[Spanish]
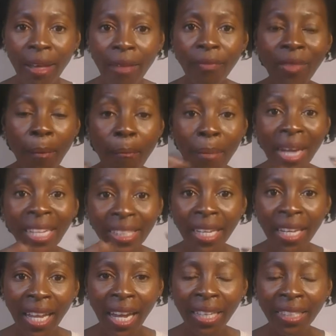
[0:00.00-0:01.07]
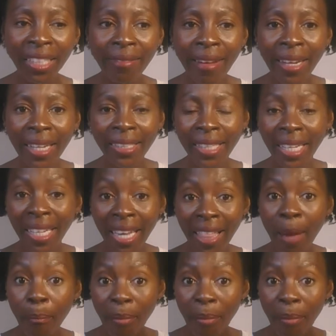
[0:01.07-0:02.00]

de masa negativa que se queda